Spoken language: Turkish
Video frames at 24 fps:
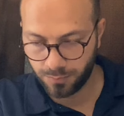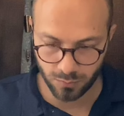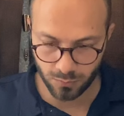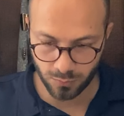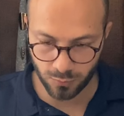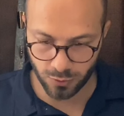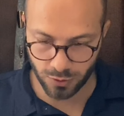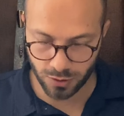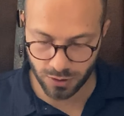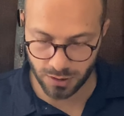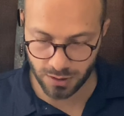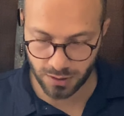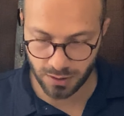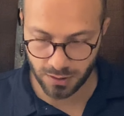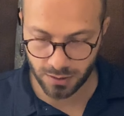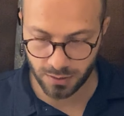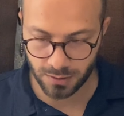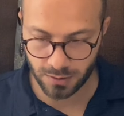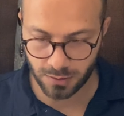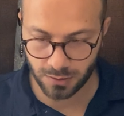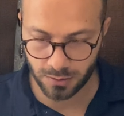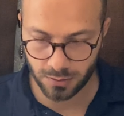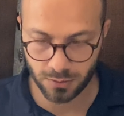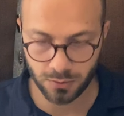Burada
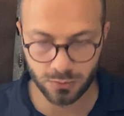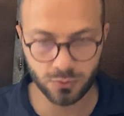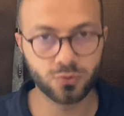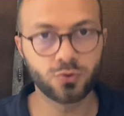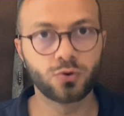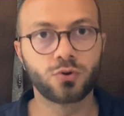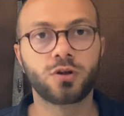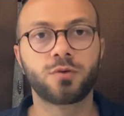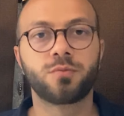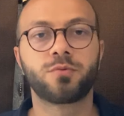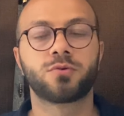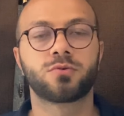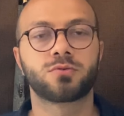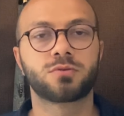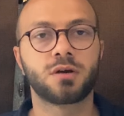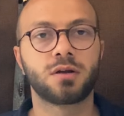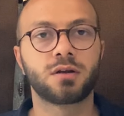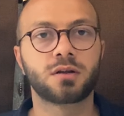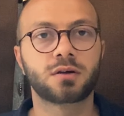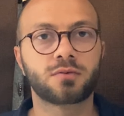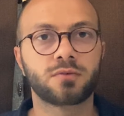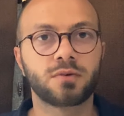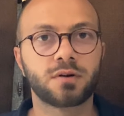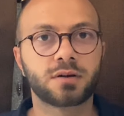şöyle bir
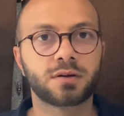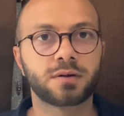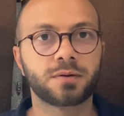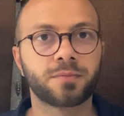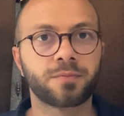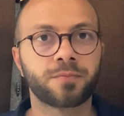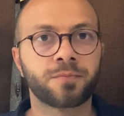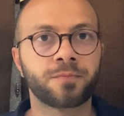özellik var.